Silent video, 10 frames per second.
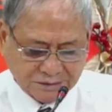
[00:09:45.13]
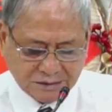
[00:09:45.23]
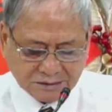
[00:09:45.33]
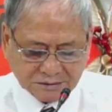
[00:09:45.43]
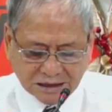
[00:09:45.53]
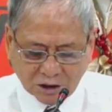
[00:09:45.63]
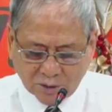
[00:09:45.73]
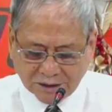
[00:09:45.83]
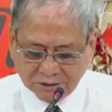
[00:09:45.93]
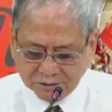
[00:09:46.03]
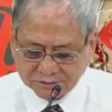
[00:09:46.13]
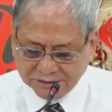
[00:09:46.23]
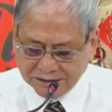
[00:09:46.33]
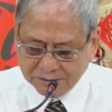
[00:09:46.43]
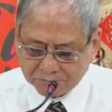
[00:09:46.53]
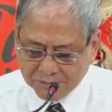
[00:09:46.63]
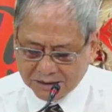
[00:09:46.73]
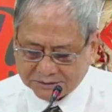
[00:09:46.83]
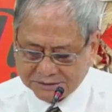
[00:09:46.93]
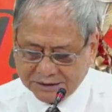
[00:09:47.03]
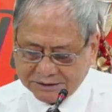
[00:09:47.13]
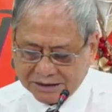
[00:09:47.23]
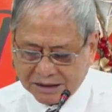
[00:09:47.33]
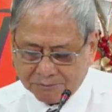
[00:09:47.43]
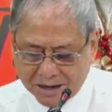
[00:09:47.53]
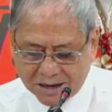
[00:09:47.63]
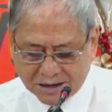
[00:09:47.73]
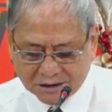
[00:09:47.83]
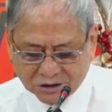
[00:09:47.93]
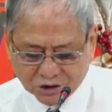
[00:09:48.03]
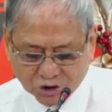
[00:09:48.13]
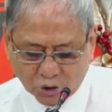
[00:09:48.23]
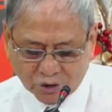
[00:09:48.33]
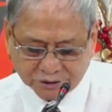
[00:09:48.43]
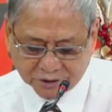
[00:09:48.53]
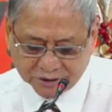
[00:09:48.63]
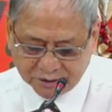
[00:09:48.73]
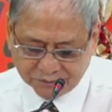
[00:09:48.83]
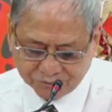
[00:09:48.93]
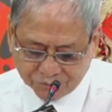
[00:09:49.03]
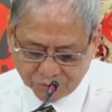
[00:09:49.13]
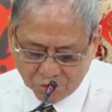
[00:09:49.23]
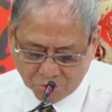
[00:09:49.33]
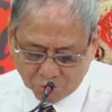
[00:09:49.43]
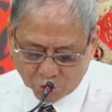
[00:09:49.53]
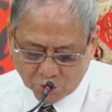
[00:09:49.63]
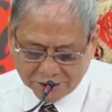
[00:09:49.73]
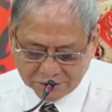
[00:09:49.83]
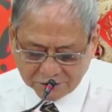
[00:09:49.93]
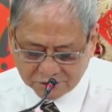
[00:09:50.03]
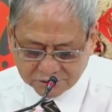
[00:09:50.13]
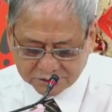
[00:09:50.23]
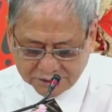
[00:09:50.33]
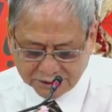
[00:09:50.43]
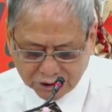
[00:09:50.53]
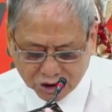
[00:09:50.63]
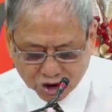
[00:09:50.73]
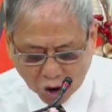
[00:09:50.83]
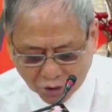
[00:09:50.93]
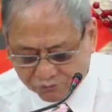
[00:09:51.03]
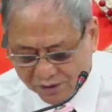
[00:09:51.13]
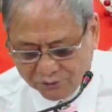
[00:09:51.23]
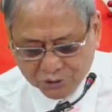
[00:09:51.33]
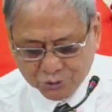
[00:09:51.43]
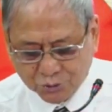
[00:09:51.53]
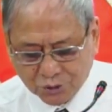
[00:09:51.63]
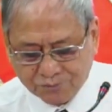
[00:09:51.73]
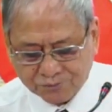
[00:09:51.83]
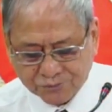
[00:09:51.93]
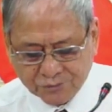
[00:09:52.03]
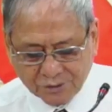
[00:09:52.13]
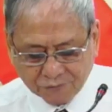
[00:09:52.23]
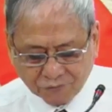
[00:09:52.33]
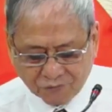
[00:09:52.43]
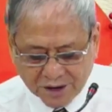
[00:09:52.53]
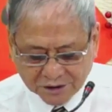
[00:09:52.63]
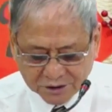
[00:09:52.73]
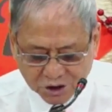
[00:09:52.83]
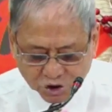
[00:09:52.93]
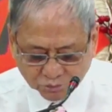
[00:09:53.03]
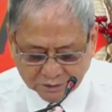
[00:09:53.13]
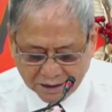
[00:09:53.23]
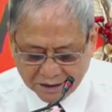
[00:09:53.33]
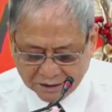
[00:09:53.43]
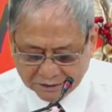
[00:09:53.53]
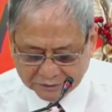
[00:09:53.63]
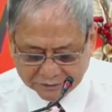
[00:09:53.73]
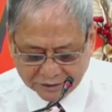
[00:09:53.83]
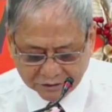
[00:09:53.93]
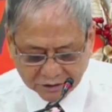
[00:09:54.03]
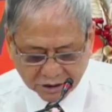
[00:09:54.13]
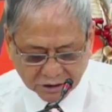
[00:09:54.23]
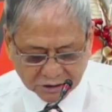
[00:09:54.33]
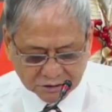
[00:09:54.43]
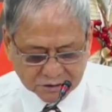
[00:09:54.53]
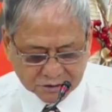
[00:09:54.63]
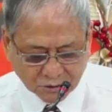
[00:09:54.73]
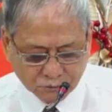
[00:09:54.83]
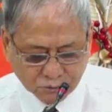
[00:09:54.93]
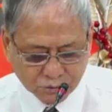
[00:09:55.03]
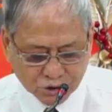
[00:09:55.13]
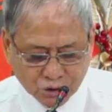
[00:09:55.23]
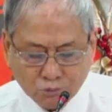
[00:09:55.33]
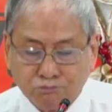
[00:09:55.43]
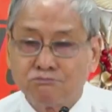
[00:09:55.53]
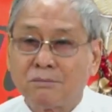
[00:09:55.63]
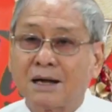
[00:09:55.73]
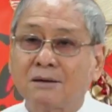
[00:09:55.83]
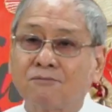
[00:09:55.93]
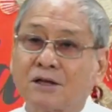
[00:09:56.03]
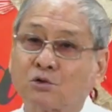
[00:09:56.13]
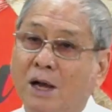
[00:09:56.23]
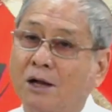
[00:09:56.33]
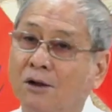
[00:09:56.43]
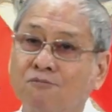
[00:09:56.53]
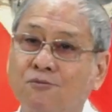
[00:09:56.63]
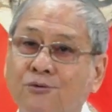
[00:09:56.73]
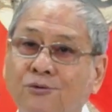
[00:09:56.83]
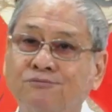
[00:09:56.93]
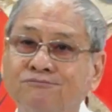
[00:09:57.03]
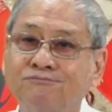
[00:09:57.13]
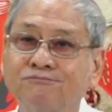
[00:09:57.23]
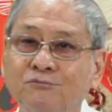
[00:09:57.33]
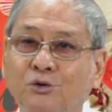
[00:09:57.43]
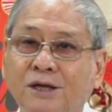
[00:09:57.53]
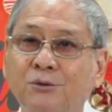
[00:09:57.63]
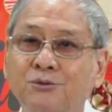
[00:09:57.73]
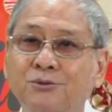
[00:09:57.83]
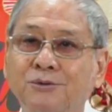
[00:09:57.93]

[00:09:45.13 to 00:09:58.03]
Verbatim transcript: Đây là loại đức tin mà Thi Thiên 23 nói tới, một loại đức tin trọn vẹn vào Chúa và đưa chúng ta đến đời sống sung mãn và thỏa lòng vô cùng tội thành của Chúa.